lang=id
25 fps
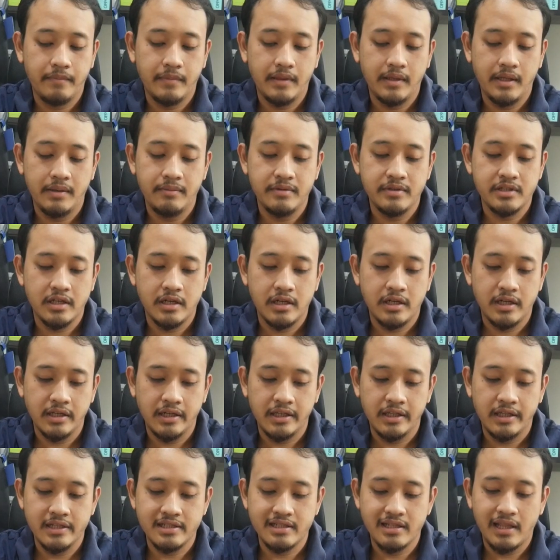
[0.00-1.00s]
ini bisa
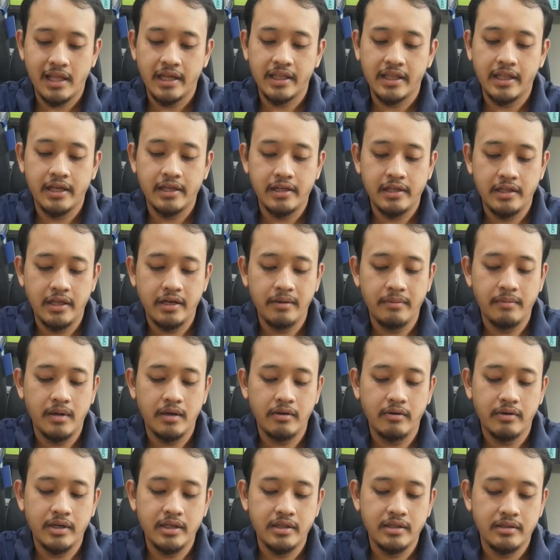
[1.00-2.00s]
kita slide aja dari
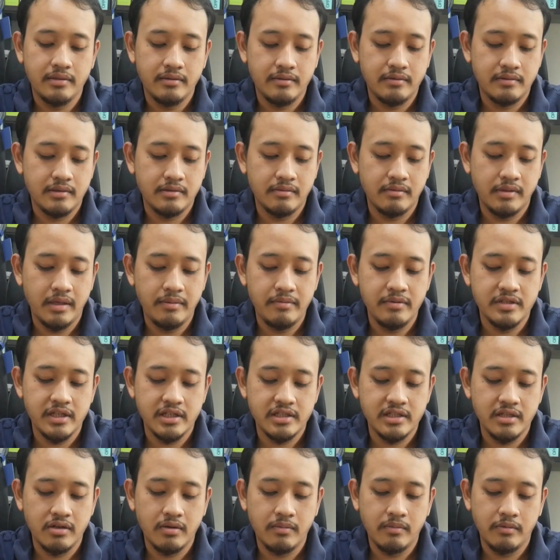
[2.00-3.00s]
bawah sebenarnya bisa
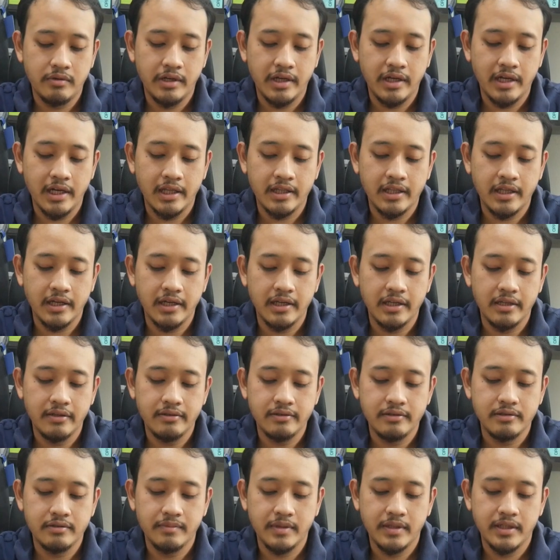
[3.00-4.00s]
sih kamu dikletek
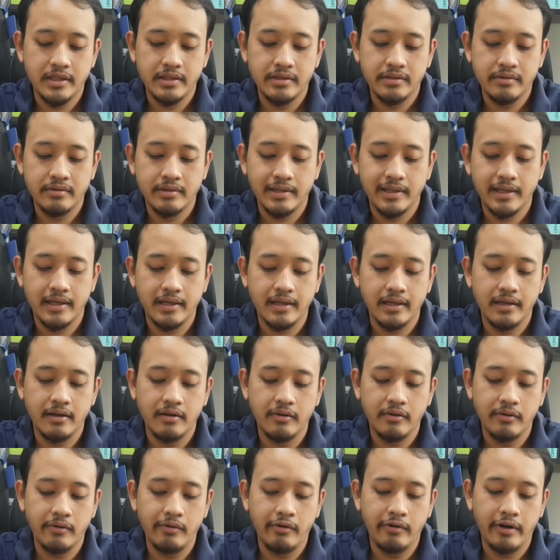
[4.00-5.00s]
gitu cuman
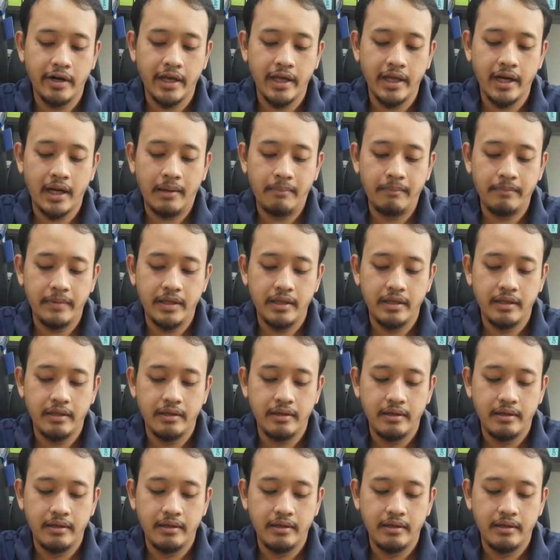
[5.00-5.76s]
gorengnya rapih